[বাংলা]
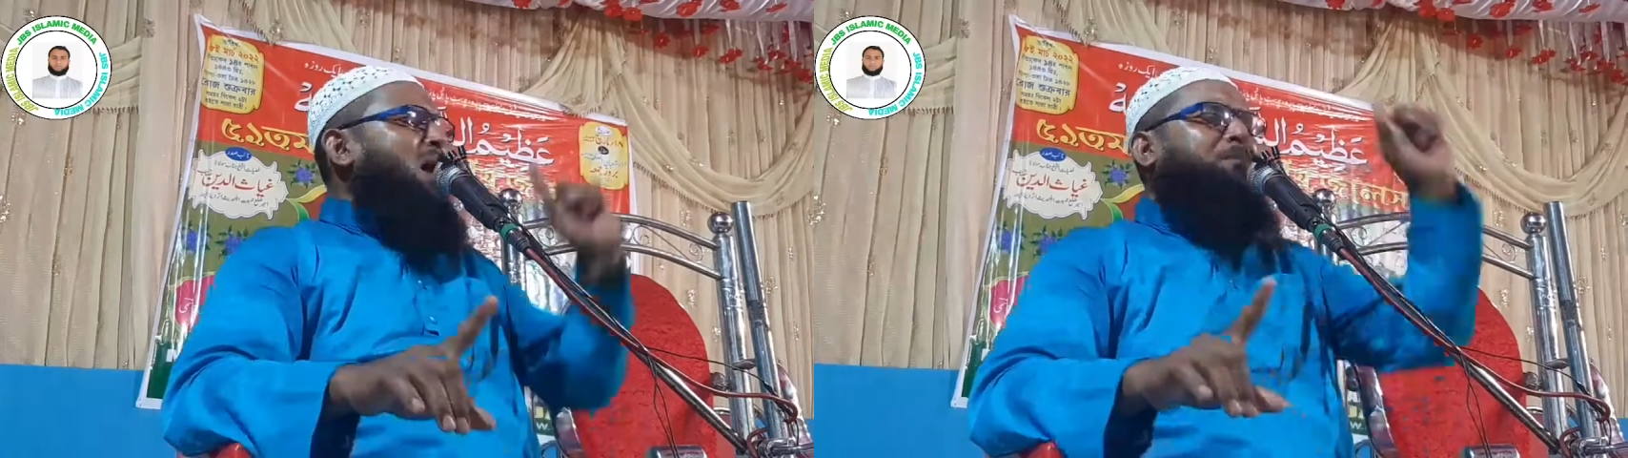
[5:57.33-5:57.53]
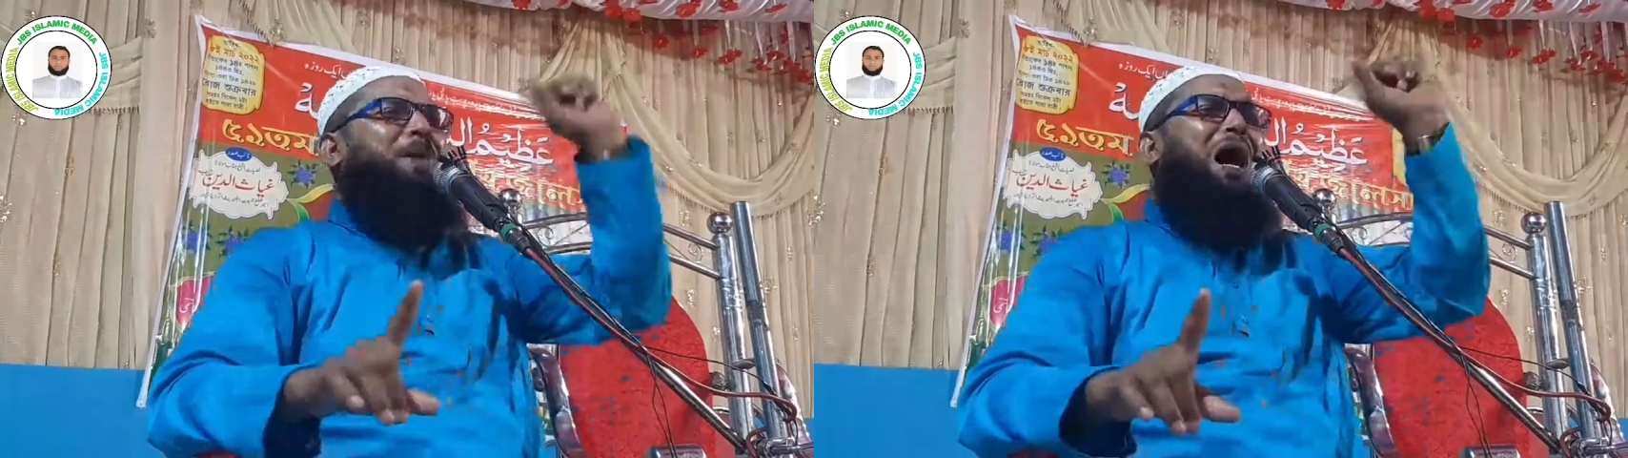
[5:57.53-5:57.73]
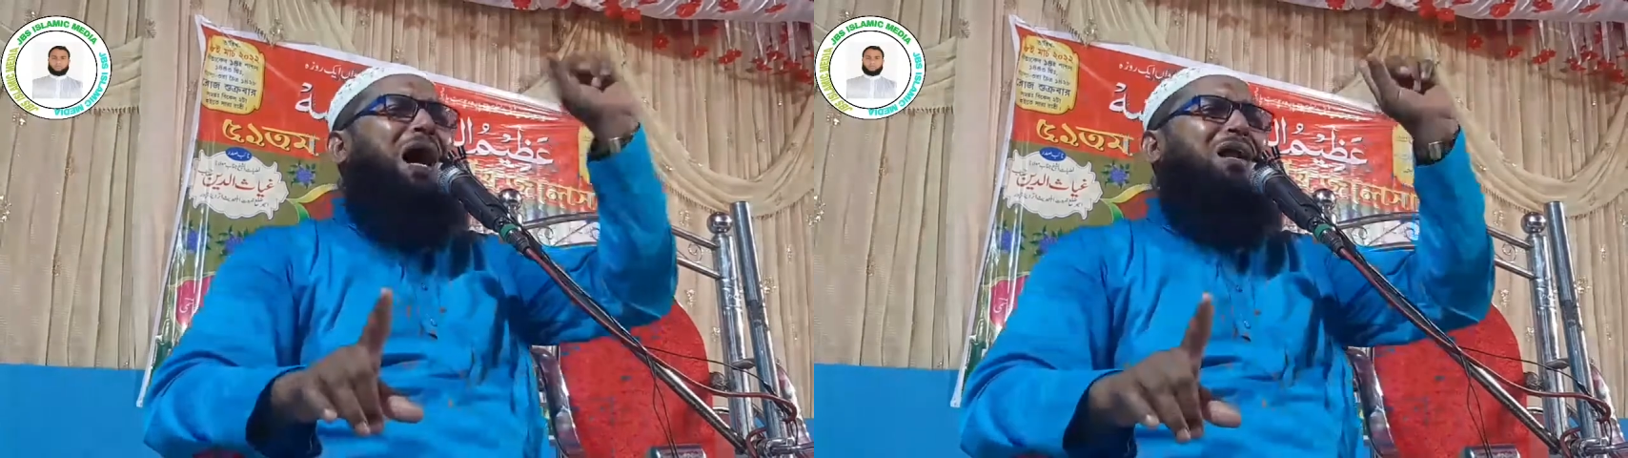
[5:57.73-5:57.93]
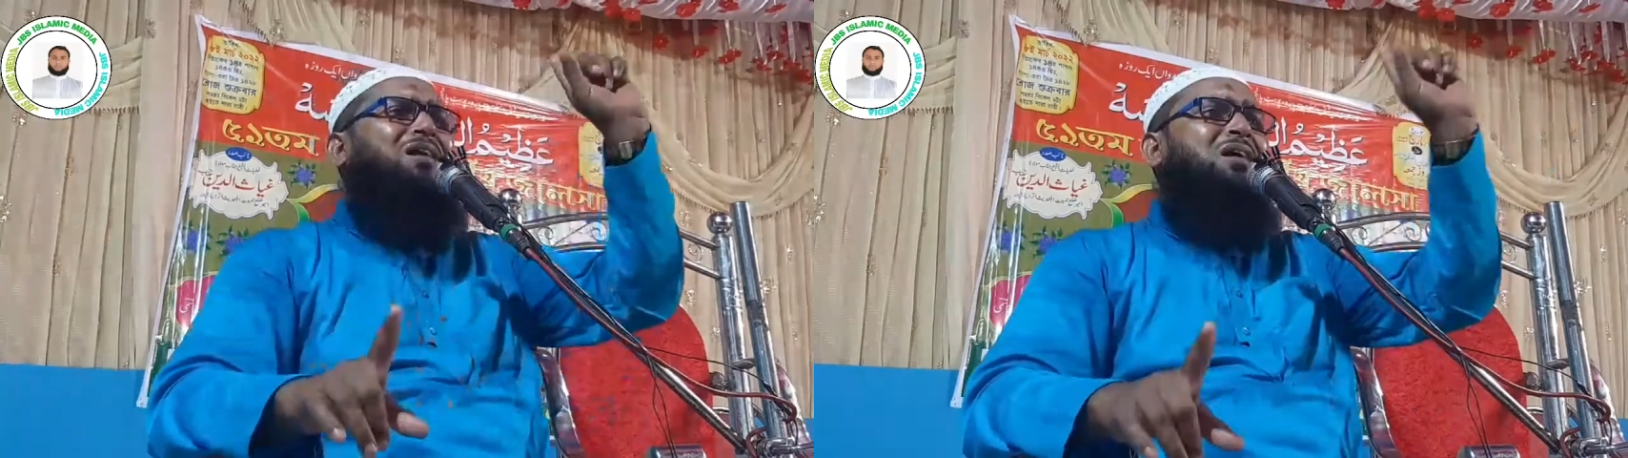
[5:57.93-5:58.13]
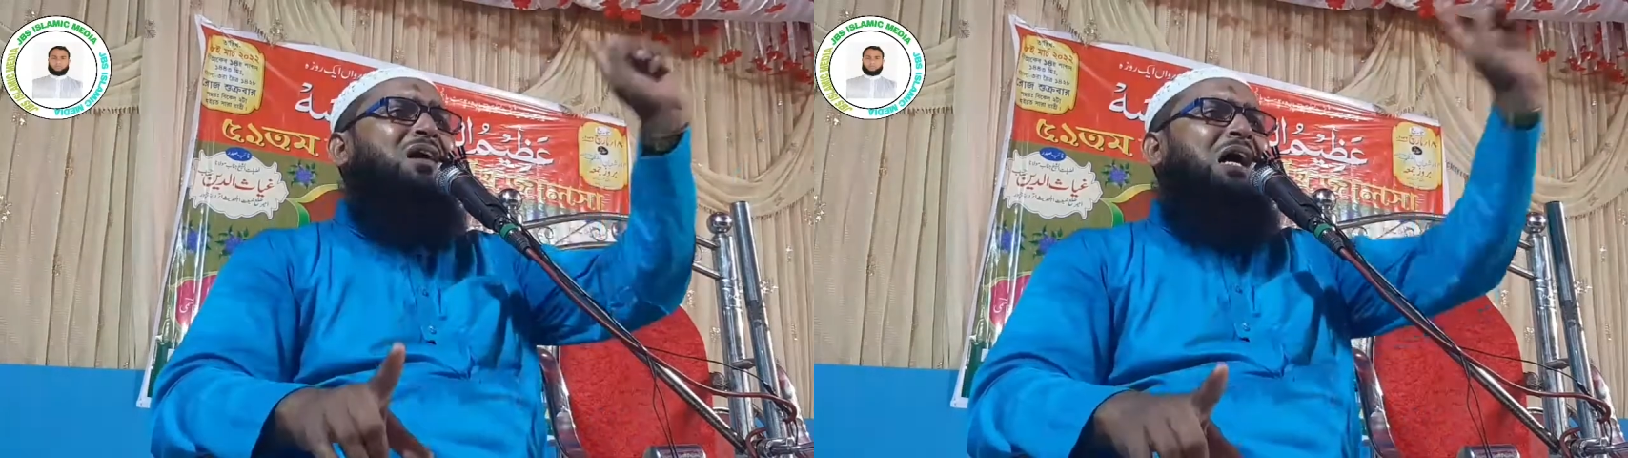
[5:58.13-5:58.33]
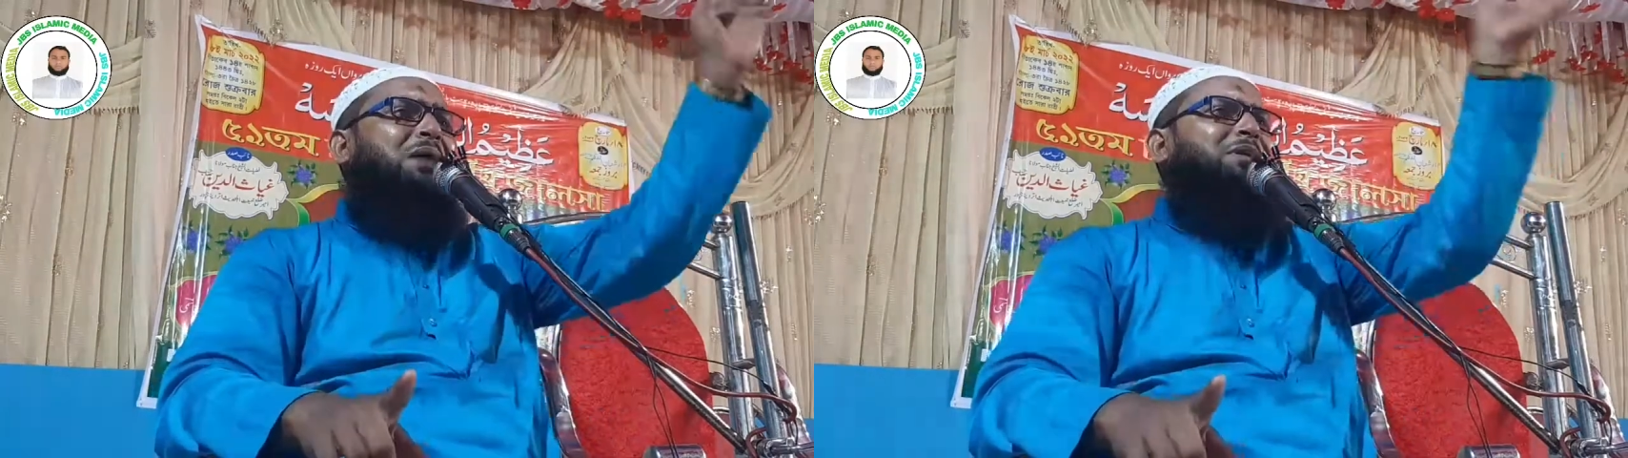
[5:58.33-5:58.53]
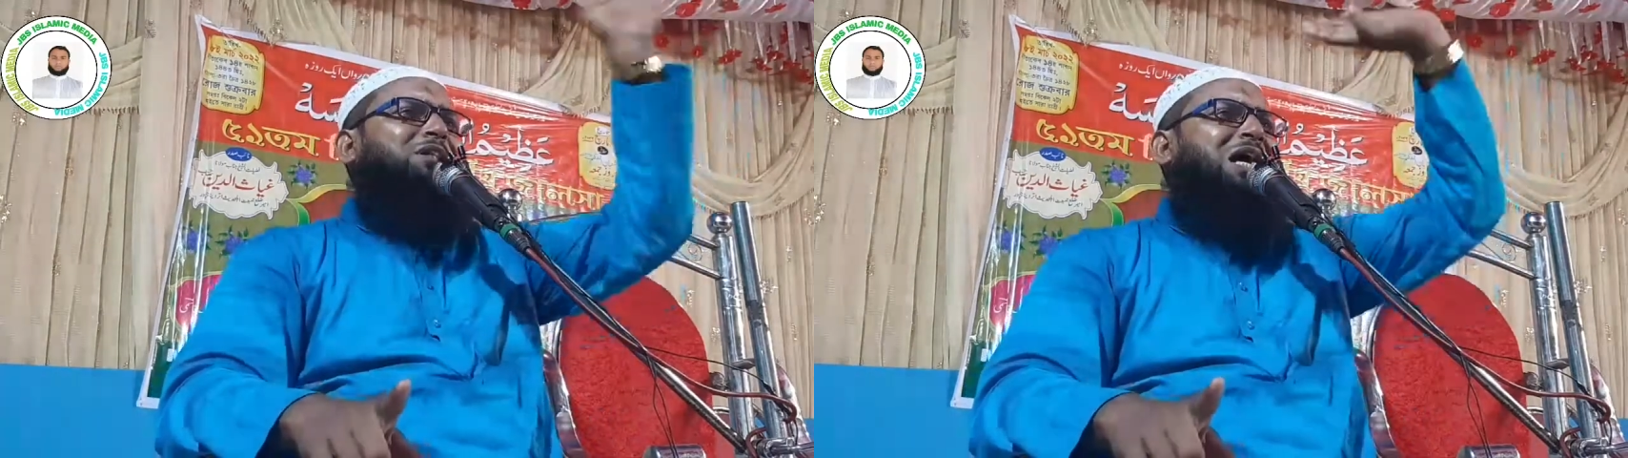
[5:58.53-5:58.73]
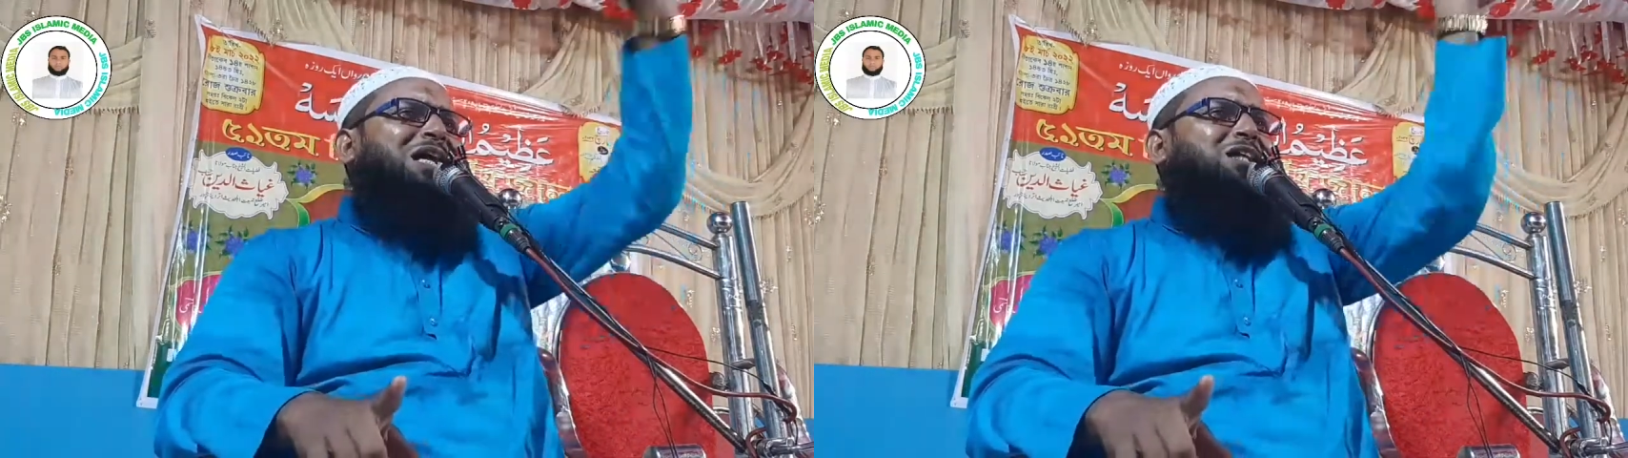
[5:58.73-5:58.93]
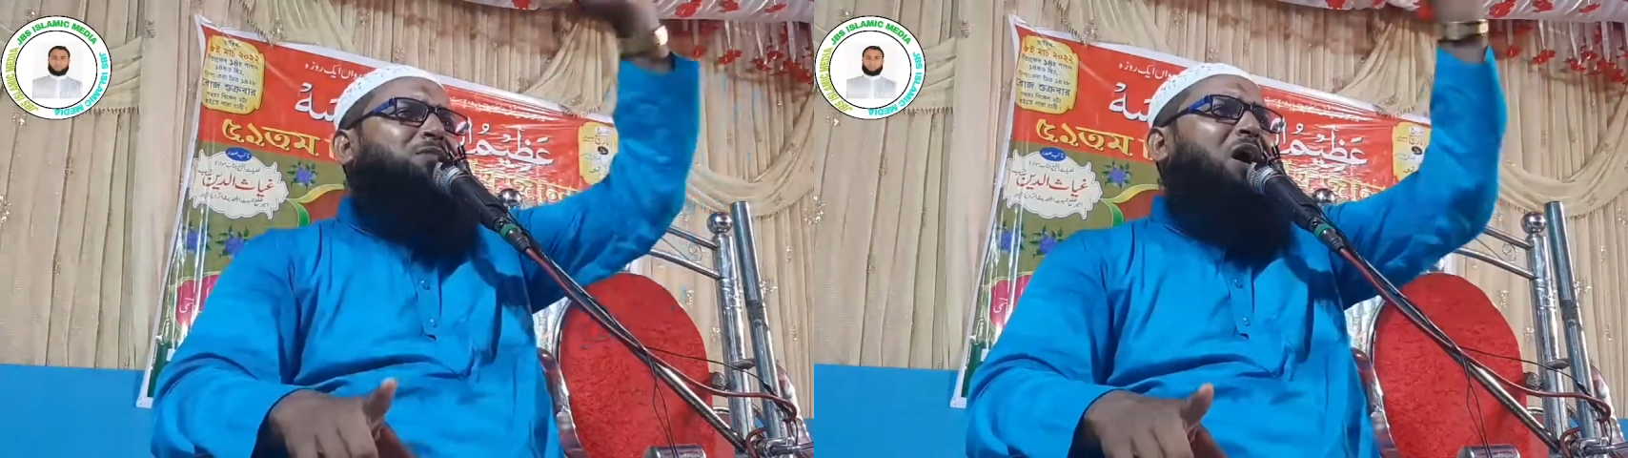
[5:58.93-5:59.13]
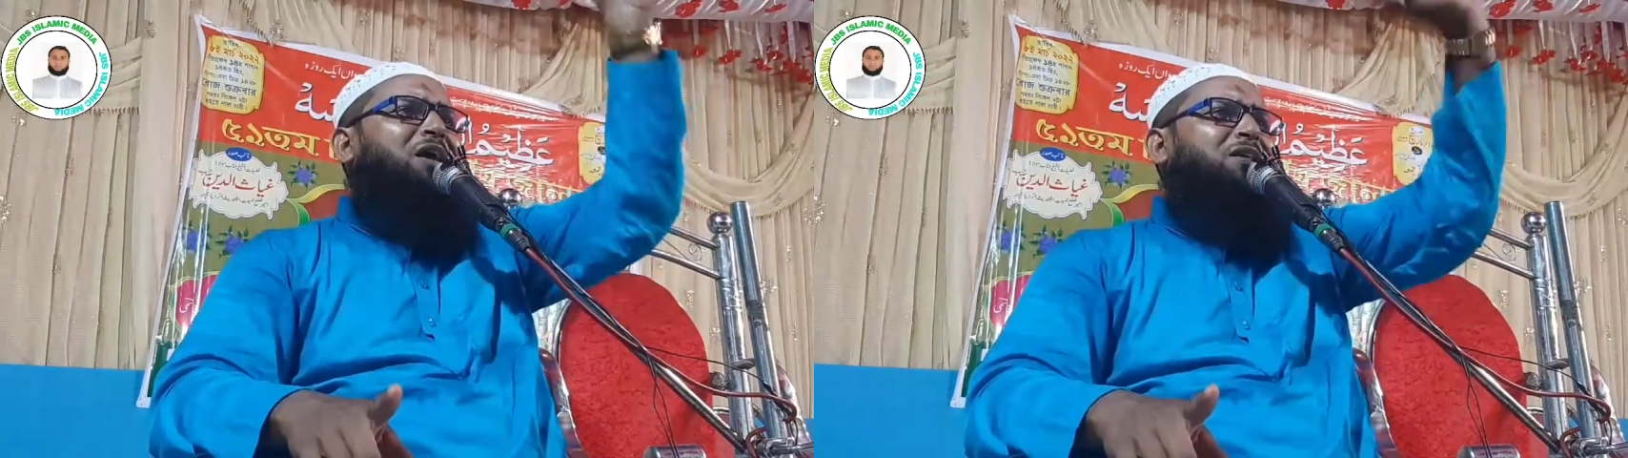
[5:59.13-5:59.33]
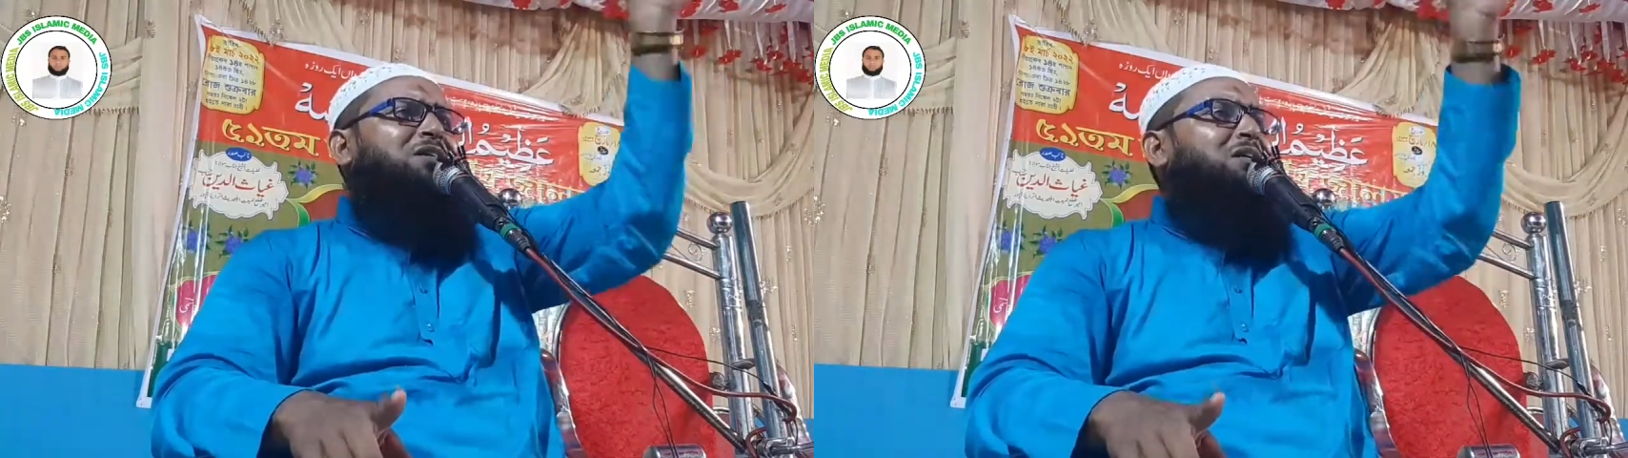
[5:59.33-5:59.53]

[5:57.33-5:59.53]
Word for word: একবার আমি সারা জীবন